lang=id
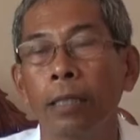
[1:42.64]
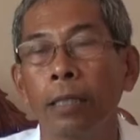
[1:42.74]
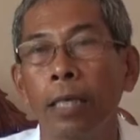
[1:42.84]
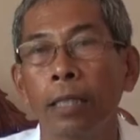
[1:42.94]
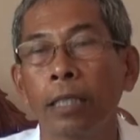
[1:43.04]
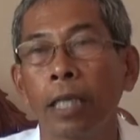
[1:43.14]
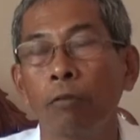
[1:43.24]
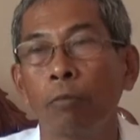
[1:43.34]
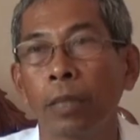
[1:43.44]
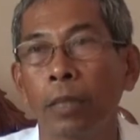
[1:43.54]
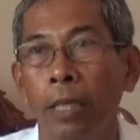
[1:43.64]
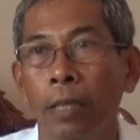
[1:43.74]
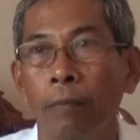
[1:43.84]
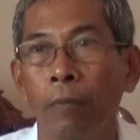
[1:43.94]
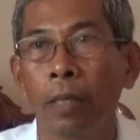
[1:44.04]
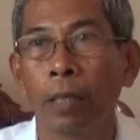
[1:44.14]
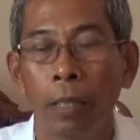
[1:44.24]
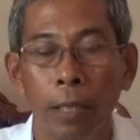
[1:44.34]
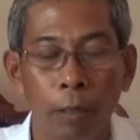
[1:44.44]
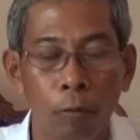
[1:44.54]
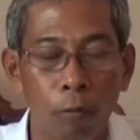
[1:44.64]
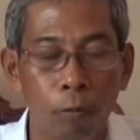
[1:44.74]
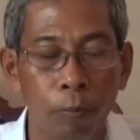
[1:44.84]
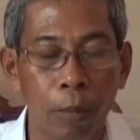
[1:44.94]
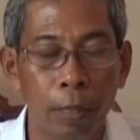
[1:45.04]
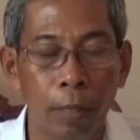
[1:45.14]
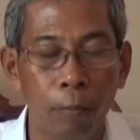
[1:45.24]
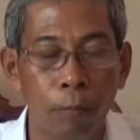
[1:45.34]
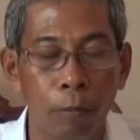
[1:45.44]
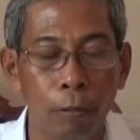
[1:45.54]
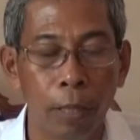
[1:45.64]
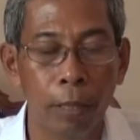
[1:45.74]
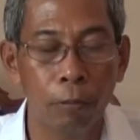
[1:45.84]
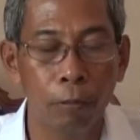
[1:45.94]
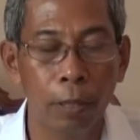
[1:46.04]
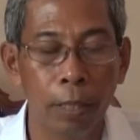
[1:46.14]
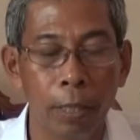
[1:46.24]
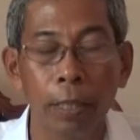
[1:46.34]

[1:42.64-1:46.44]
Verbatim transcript: di atas satu persen. Itu pada bulan Juli